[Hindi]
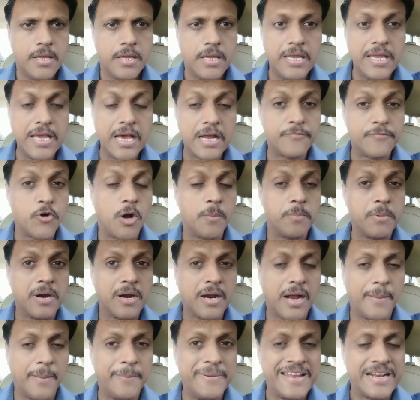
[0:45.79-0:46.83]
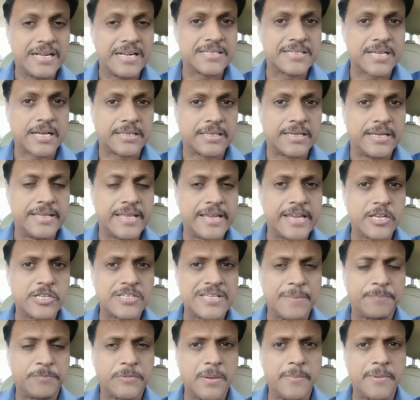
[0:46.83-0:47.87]
ई ER फॉर्म कब निकल सकते हैं देखिए
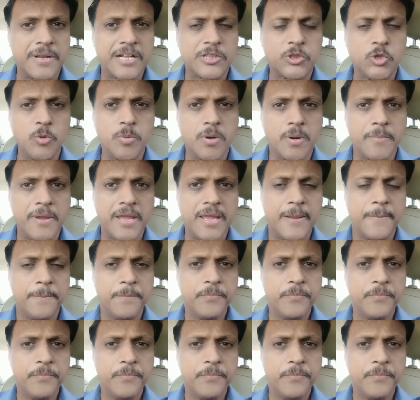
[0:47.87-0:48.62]
सितंबर अक्टूबर में